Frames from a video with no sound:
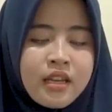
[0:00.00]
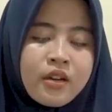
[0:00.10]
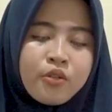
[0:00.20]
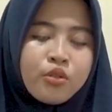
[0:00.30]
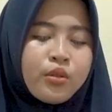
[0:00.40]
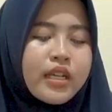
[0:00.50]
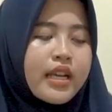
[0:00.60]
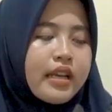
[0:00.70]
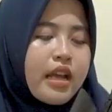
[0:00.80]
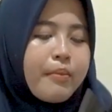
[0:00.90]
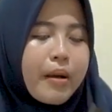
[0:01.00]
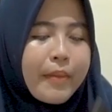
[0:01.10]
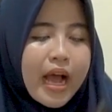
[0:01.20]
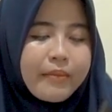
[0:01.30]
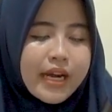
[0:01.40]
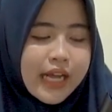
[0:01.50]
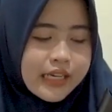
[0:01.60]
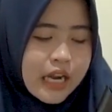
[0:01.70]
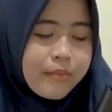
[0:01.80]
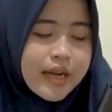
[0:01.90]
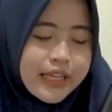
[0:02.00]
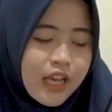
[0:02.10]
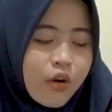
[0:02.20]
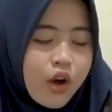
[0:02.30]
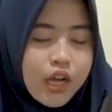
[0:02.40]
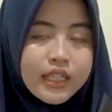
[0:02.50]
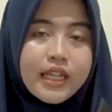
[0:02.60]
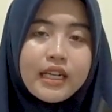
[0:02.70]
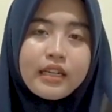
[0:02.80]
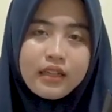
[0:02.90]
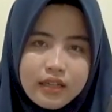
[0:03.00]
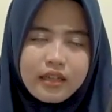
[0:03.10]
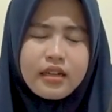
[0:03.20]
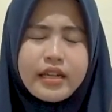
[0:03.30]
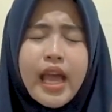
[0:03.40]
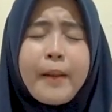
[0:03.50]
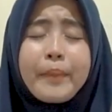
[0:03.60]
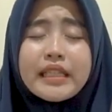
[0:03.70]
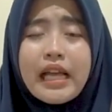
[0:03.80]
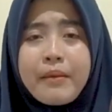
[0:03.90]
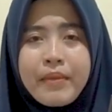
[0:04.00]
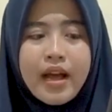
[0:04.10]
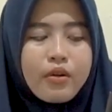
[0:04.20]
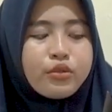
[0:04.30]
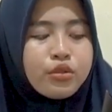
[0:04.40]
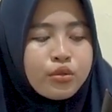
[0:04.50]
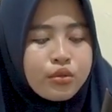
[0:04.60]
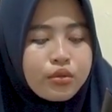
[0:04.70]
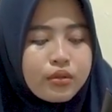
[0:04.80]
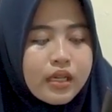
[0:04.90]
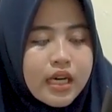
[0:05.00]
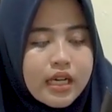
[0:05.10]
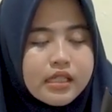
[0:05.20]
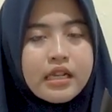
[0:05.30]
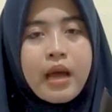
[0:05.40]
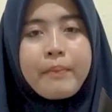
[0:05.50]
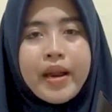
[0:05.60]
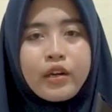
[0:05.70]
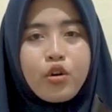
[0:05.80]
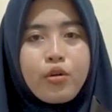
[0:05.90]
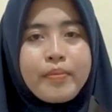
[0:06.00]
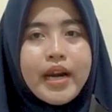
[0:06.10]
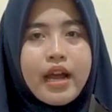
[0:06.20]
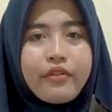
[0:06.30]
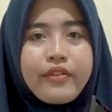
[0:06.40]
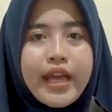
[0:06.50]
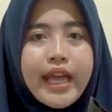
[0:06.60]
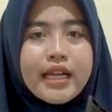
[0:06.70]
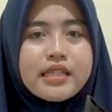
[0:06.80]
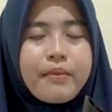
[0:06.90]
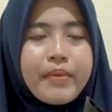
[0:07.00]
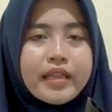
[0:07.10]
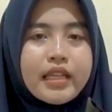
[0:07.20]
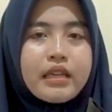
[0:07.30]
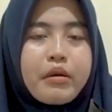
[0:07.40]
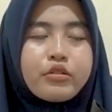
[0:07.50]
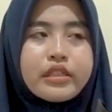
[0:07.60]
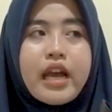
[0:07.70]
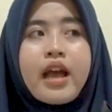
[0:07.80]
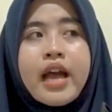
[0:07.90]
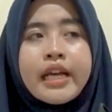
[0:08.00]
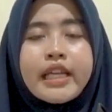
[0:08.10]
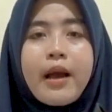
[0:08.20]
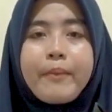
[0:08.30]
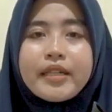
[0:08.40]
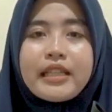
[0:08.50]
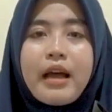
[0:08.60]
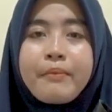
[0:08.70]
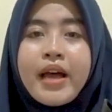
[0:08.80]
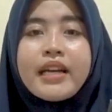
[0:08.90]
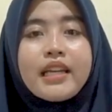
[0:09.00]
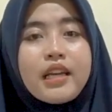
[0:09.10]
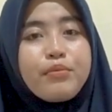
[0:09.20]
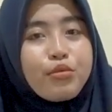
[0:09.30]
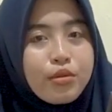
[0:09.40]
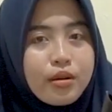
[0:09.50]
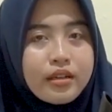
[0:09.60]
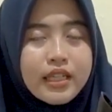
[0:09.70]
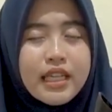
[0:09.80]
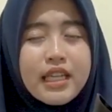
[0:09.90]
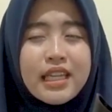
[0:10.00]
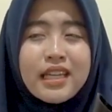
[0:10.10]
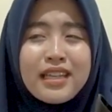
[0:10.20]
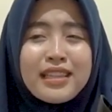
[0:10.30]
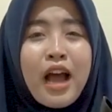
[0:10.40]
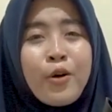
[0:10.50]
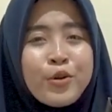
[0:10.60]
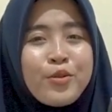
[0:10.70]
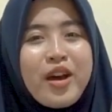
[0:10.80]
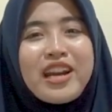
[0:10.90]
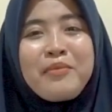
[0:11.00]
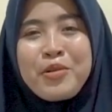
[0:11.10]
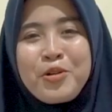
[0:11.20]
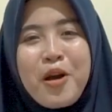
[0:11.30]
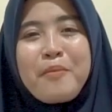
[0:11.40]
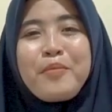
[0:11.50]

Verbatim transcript: untuk indennya Bapak Akbar karena beliau order uh, yang pertama untuk uh, senapan Cobra VX4 ini maksudnya yang pertama di bu di tahun 2022